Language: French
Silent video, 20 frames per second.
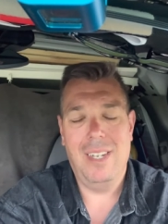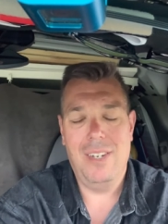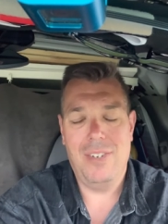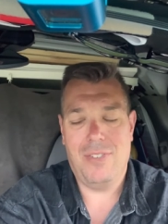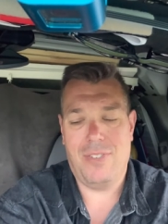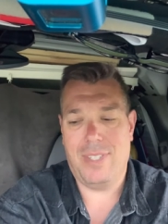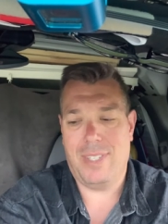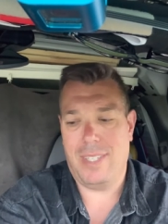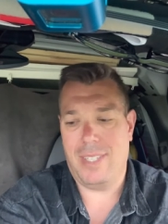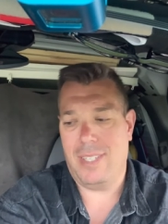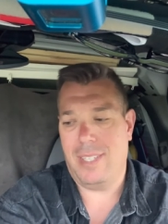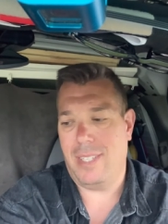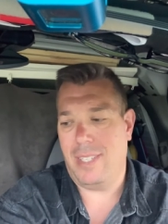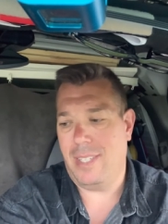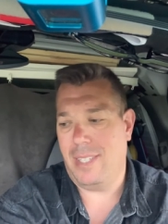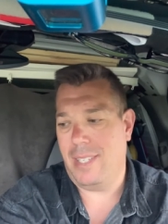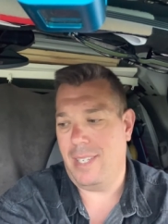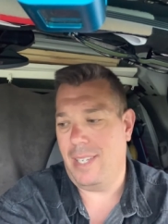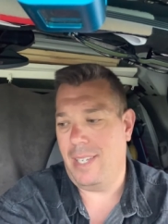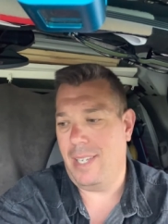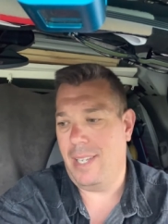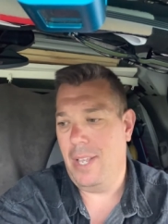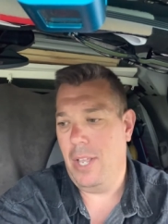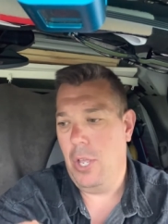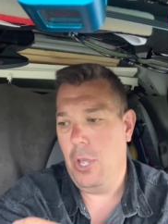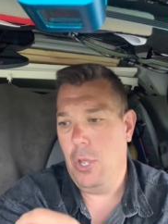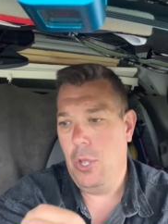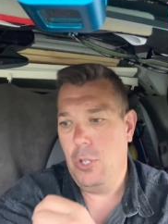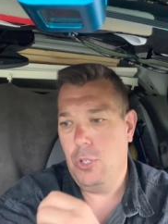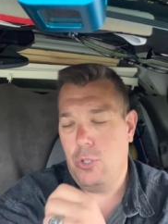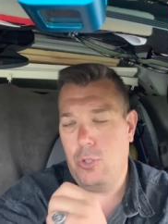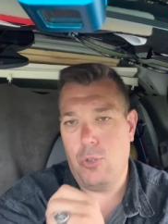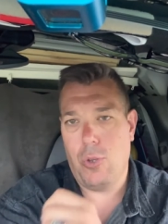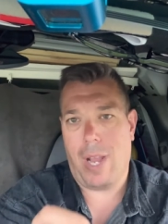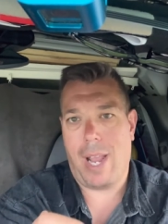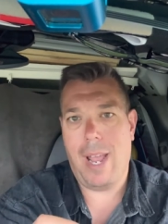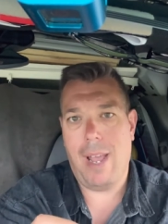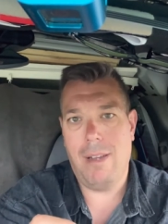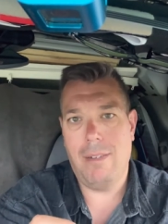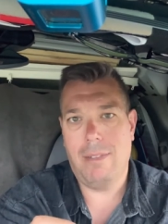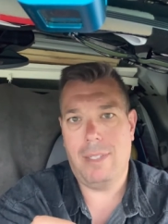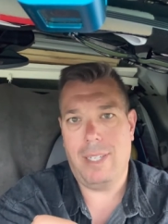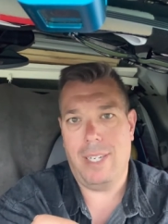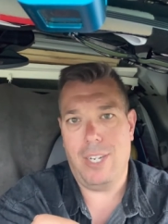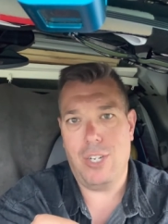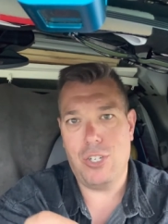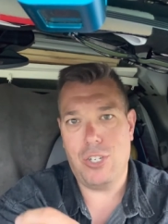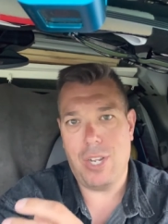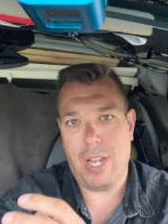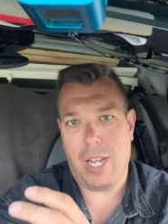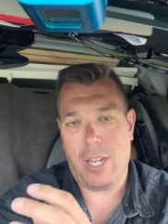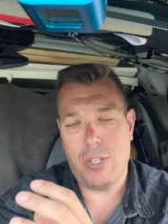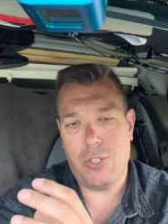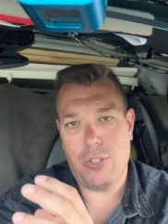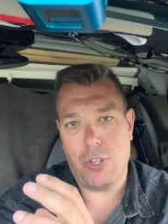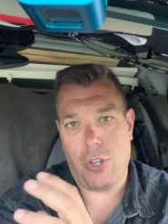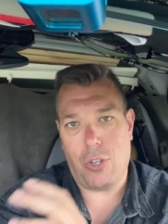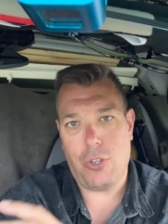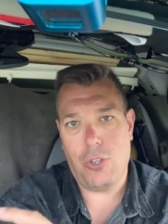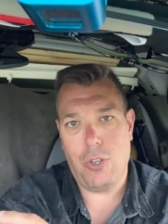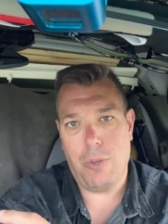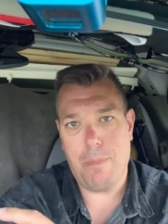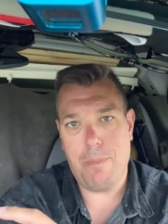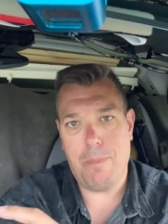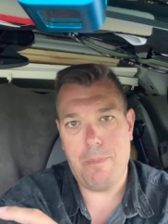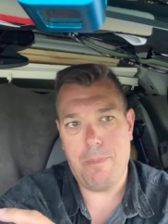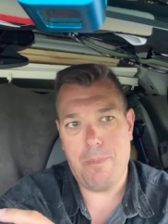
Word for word: Je veux dire, c'est... Tu rentres, les gens qui s'occupent